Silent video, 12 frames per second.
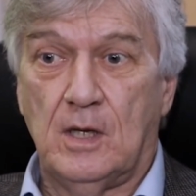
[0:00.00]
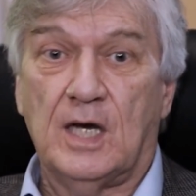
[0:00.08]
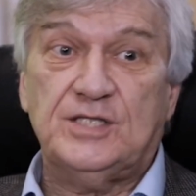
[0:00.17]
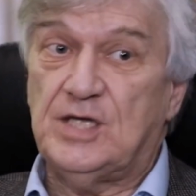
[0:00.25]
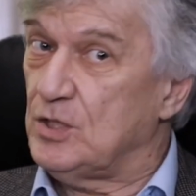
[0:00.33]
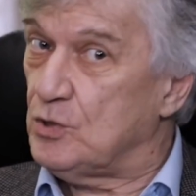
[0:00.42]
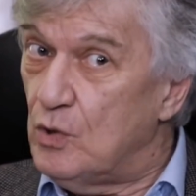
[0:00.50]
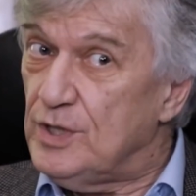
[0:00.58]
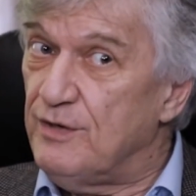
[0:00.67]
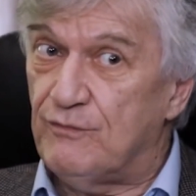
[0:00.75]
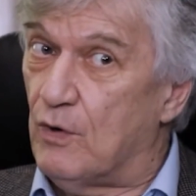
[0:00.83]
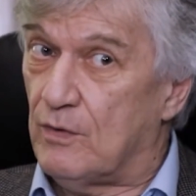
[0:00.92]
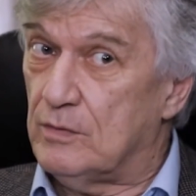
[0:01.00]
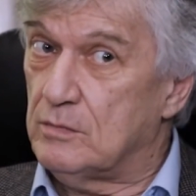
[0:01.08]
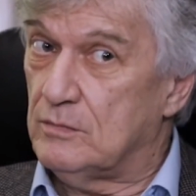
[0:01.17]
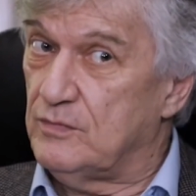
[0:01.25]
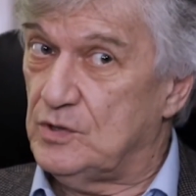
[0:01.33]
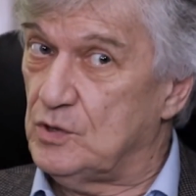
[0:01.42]
хотя и до него
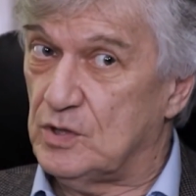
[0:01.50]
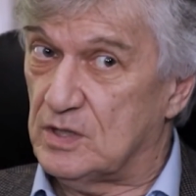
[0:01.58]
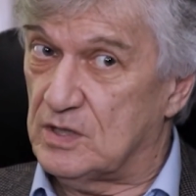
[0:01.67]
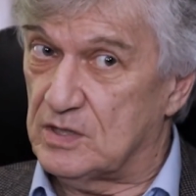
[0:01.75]
все это,